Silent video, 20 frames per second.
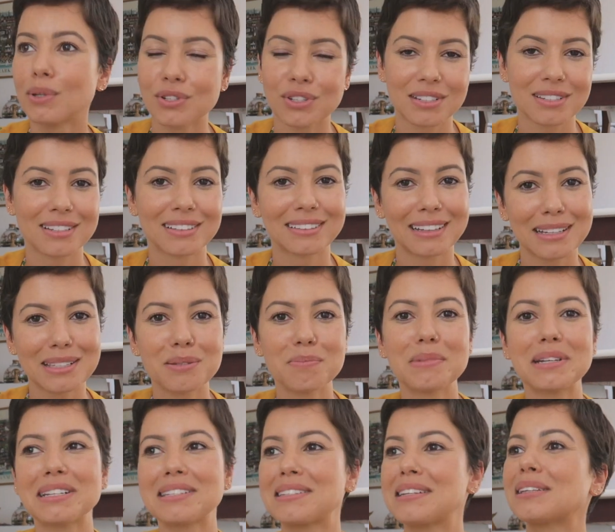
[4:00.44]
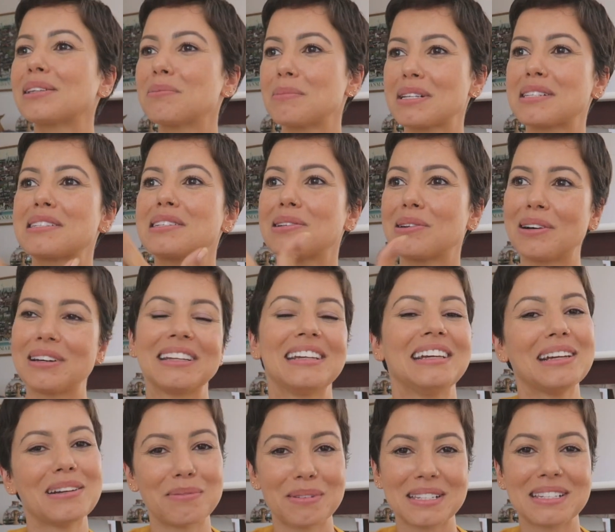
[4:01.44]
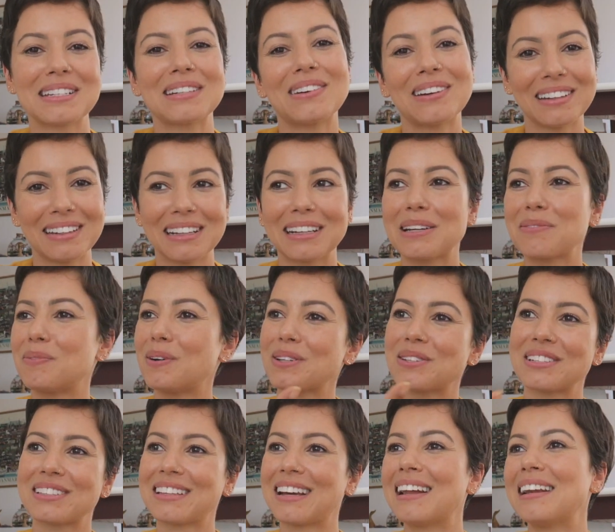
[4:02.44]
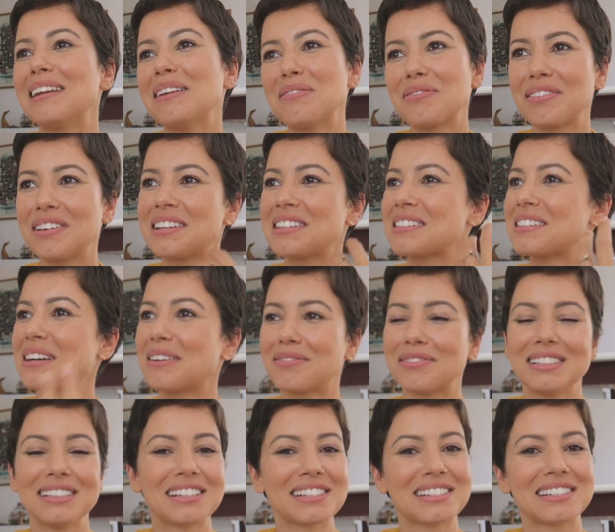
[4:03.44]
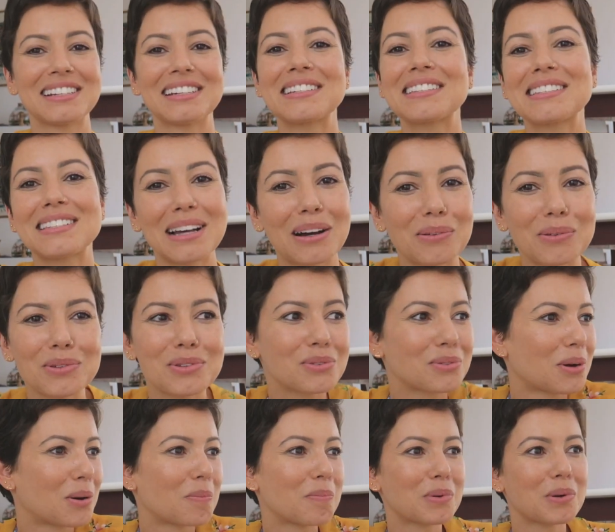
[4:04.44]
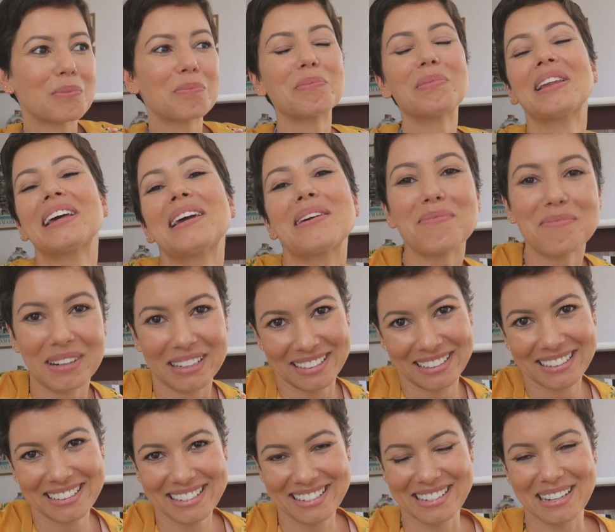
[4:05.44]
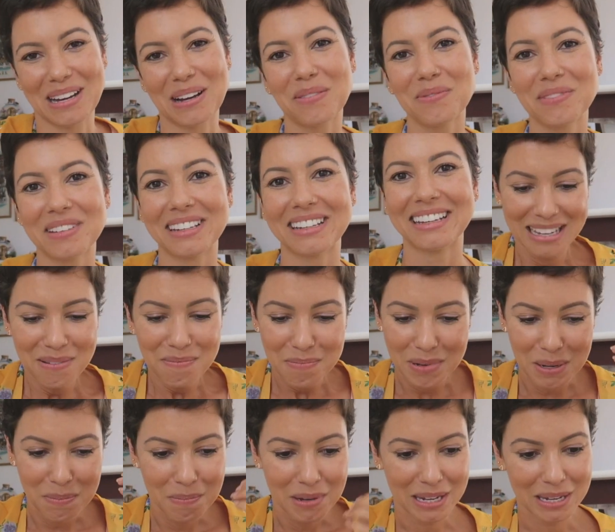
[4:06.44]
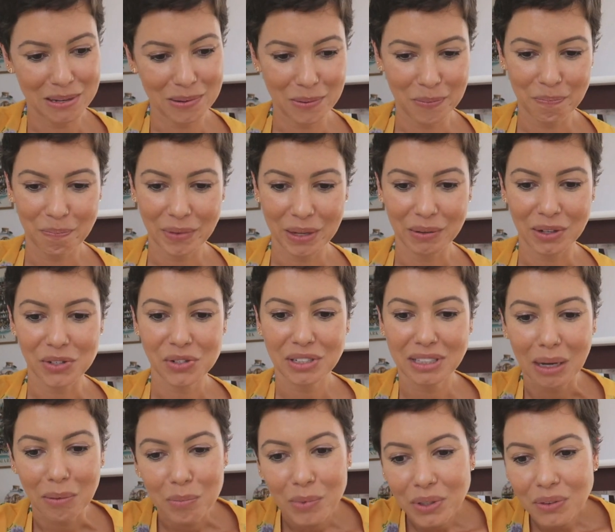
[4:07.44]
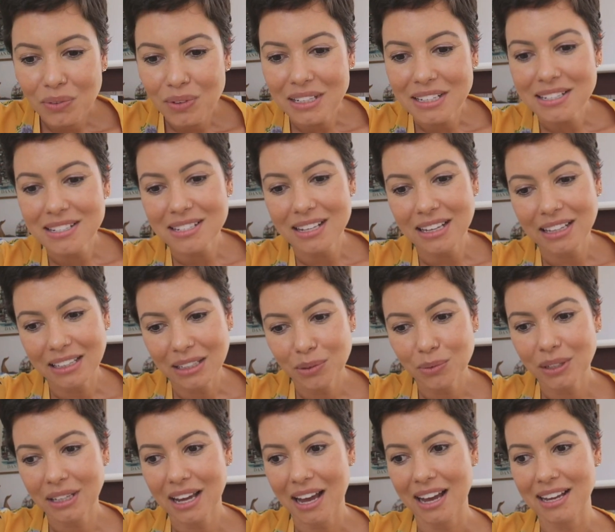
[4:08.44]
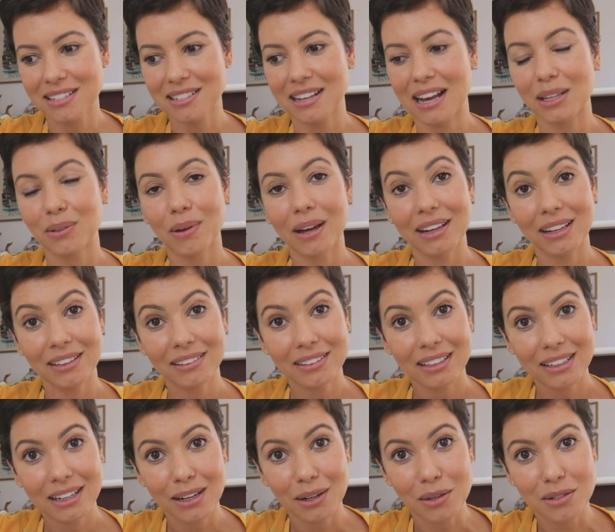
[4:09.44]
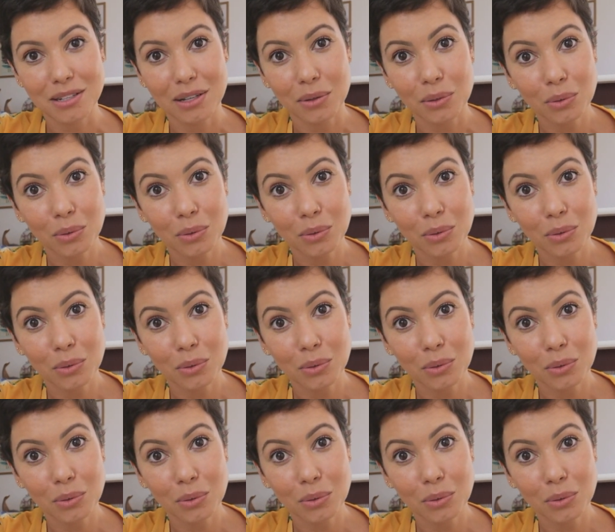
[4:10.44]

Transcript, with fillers: Poxa, você está desmerecendo uma senhorinha, uma senhorinha que pode estar tá ali feliz da vida, cheia de saúde, qual o problema, sabe? Primeiro, eu acho que está muito inserido, enraizado ainda na nossa